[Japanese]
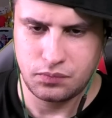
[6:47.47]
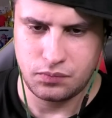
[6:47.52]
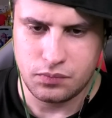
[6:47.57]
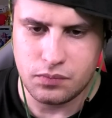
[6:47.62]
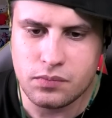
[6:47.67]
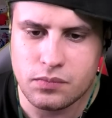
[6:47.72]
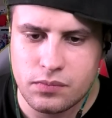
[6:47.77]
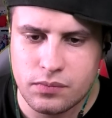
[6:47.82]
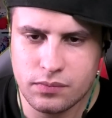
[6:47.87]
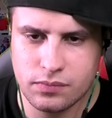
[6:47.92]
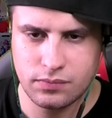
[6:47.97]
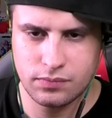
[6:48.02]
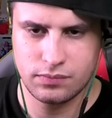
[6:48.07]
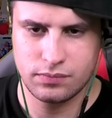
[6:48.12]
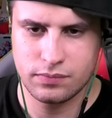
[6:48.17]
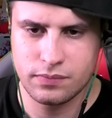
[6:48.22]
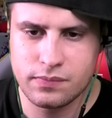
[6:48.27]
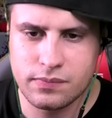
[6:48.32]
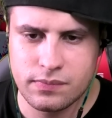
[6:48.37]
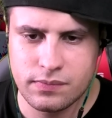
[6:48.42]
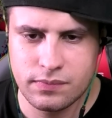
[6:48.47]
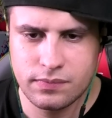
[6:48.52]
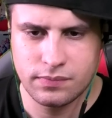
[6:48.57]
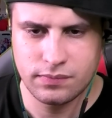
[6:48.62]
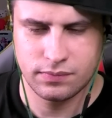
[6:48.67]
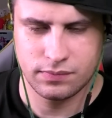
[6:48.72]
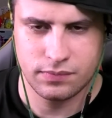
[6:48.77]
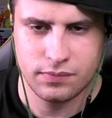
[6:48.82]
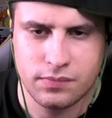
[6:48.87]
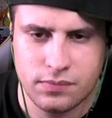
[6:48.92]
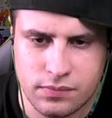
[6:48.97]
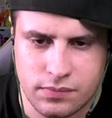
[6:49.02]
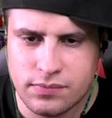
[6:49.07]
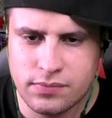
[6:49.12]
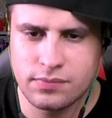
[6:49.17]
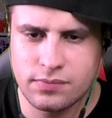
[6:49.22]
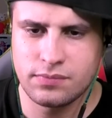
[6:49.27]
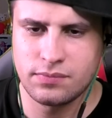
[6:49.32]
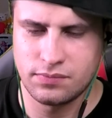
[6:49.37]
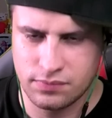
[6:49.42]
スパイクも打てないみたいに
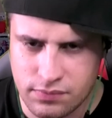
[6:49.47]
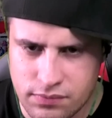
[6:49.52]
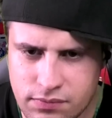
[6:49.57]
今